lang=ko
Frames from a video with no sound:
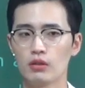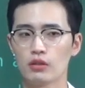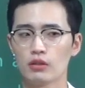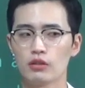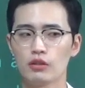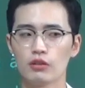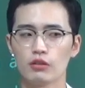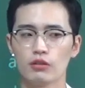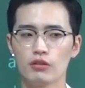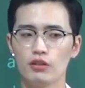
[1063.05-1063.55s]

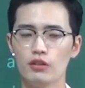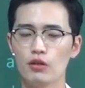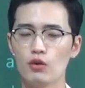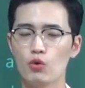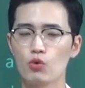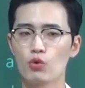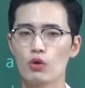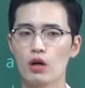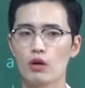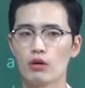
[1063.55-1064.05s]
그리고
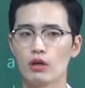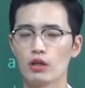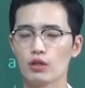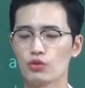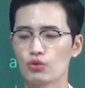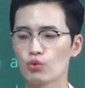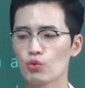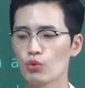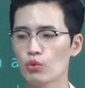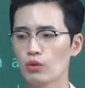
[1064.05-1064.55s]
디에고가
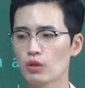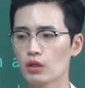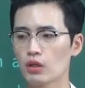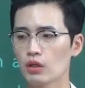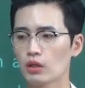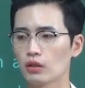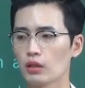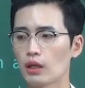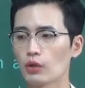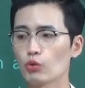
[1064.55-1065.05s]
와가지고
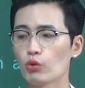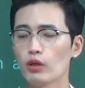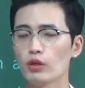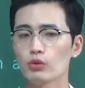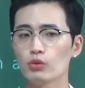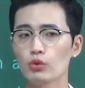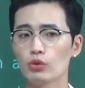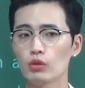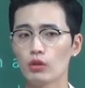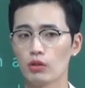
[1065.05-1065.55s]
나도
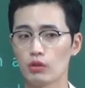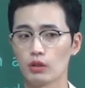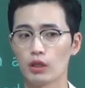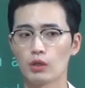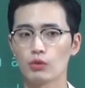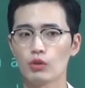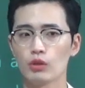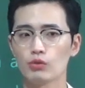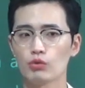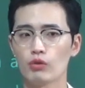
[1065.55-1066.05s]
해도 어,
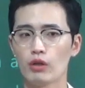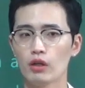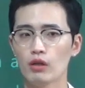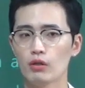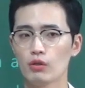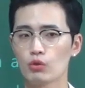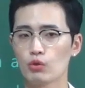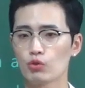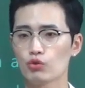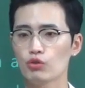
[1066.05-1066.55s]
나도 해도 돼?
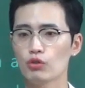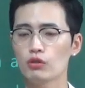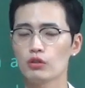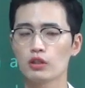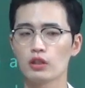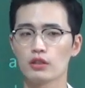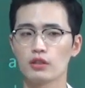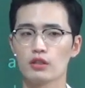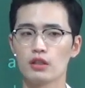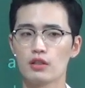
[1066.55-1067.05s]
이러고
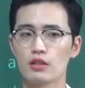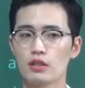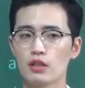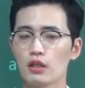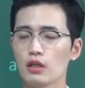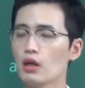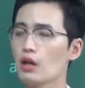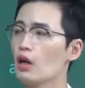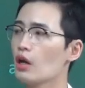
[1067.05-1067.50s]
수영을 같이 했지.